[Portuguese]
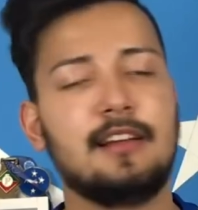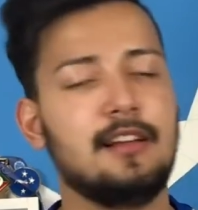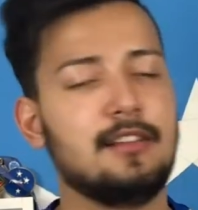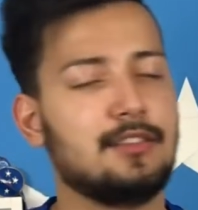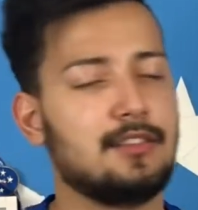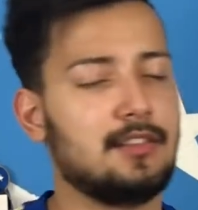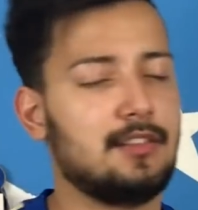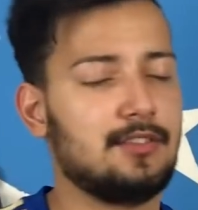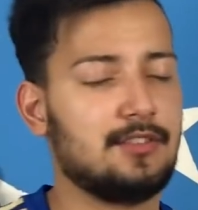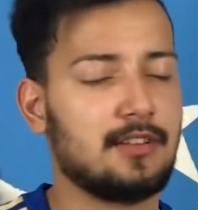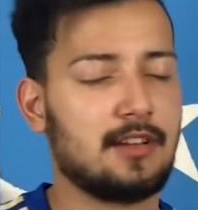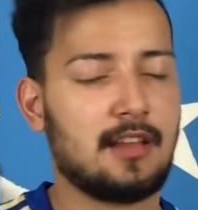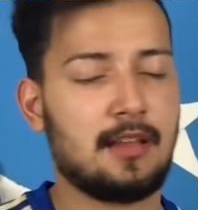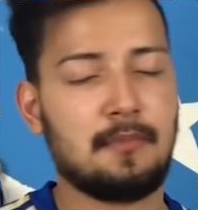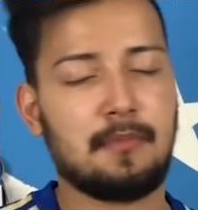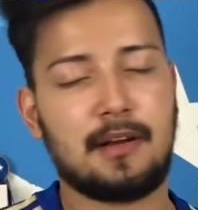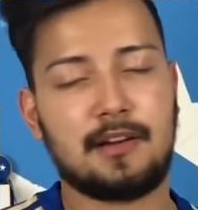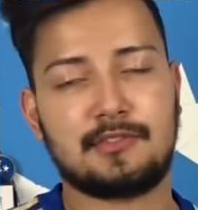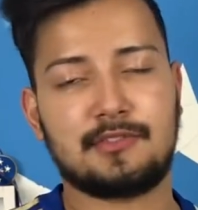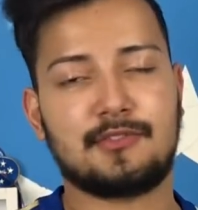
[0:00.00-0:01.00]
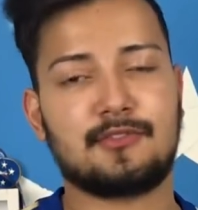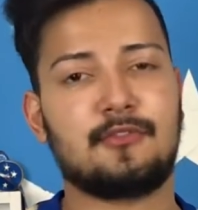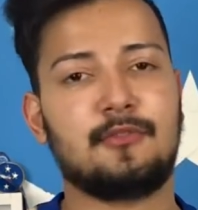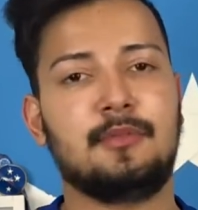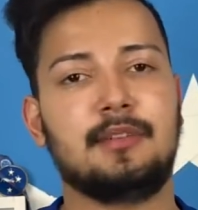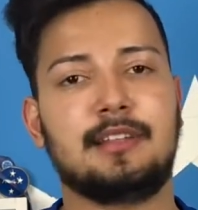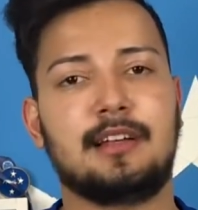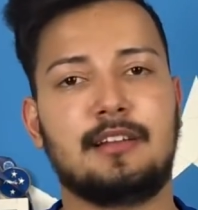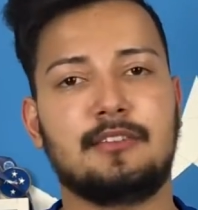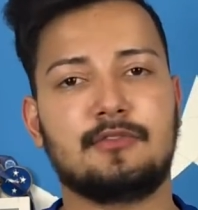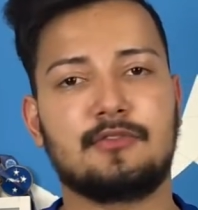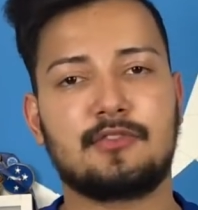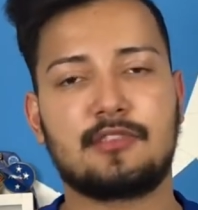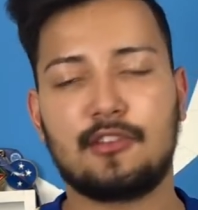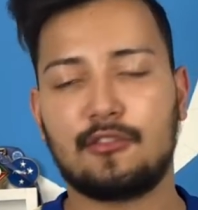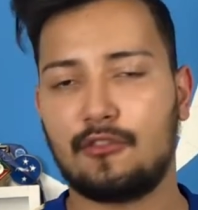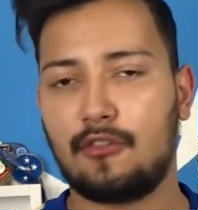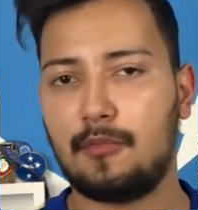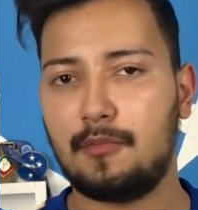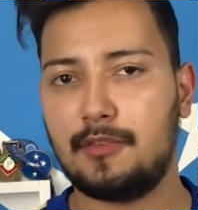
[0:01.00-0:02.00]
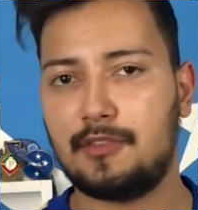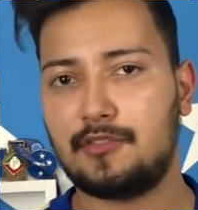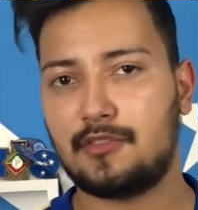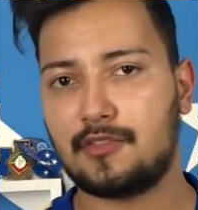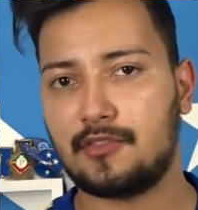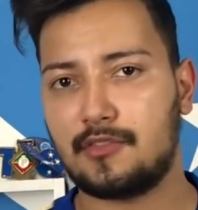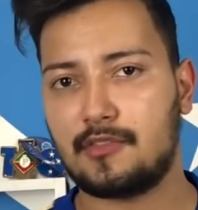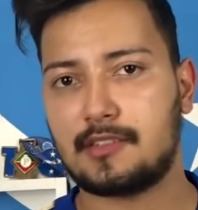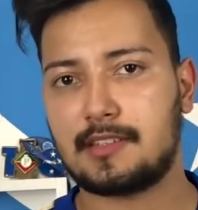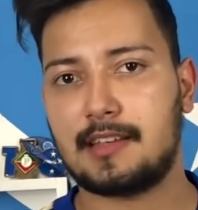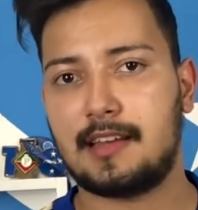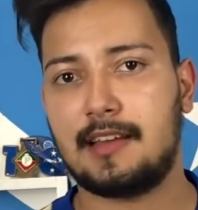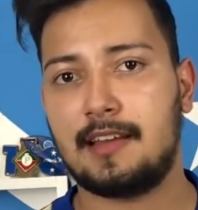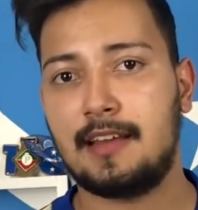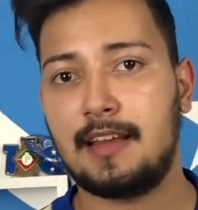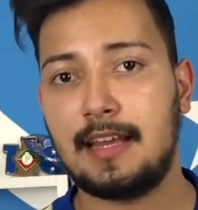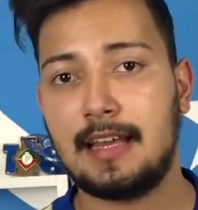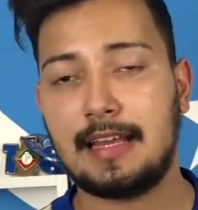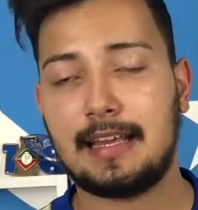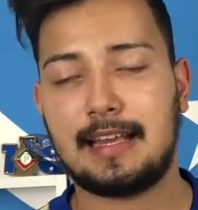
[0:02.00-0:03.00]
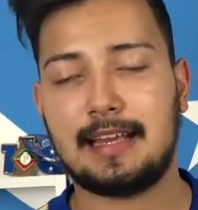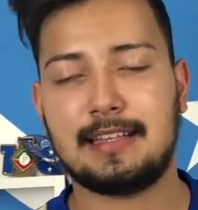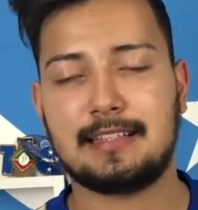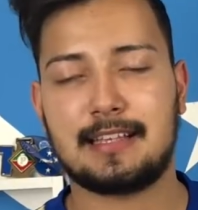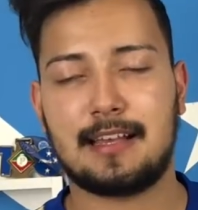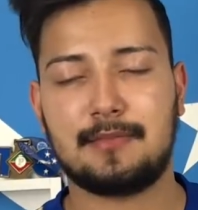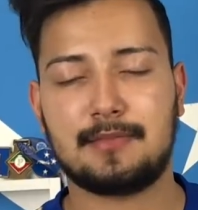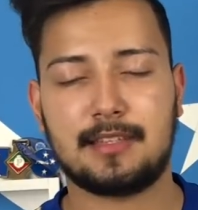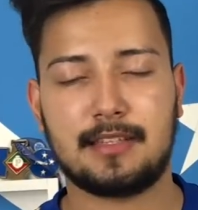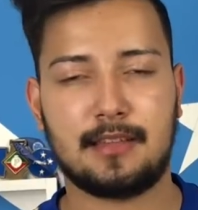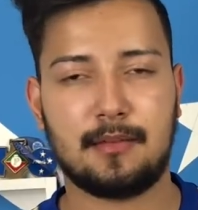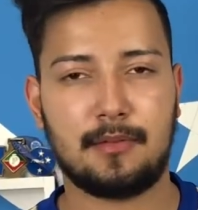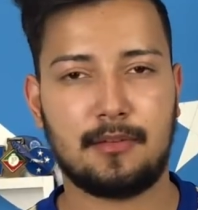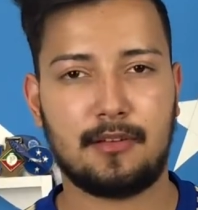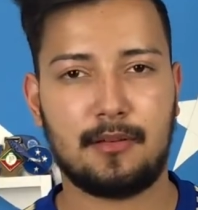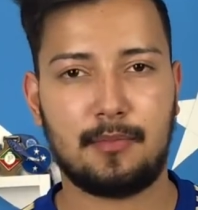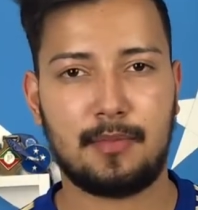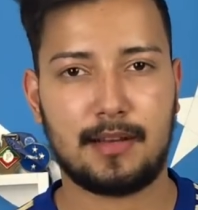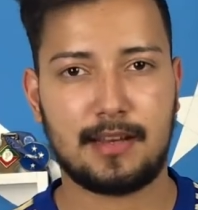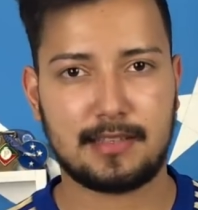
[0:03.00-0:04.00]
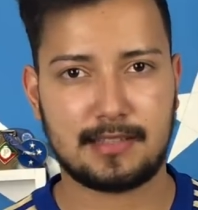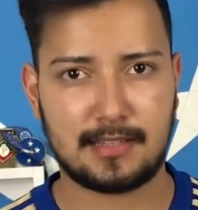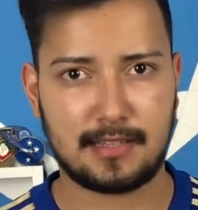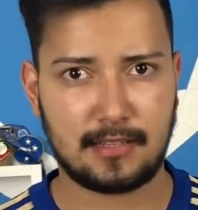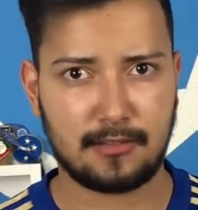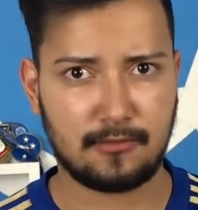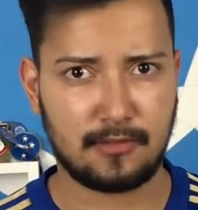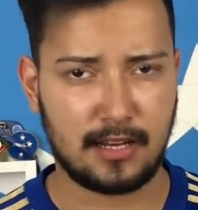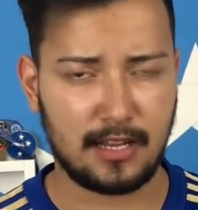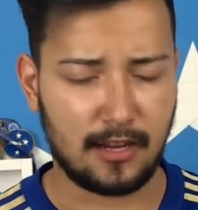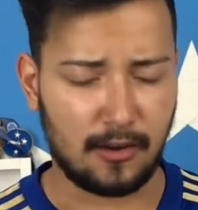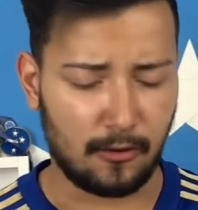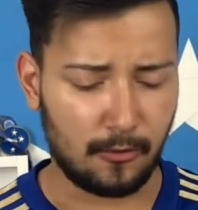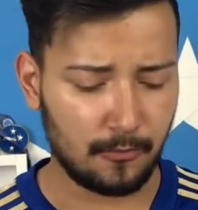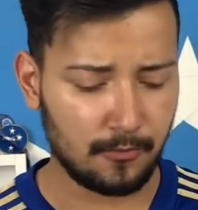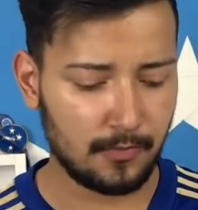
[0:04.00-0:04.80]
Já deixa aqui embaixo nos comentários o seu nome, de onde você é. Quem sabe você também não aparece aqui no canal.